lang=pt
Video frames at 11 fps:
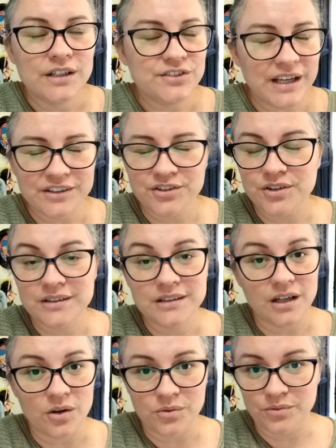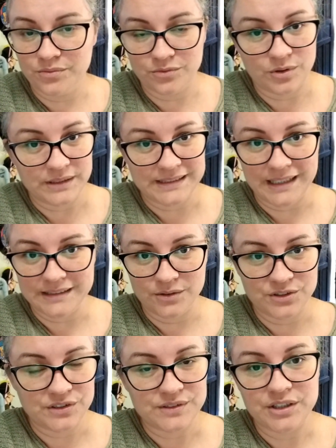Gente, eu tô tão coisada
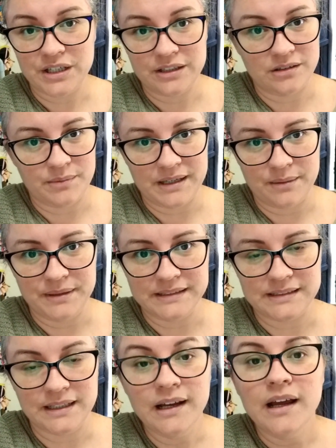hoje, não sei o que deu na minha cabeça,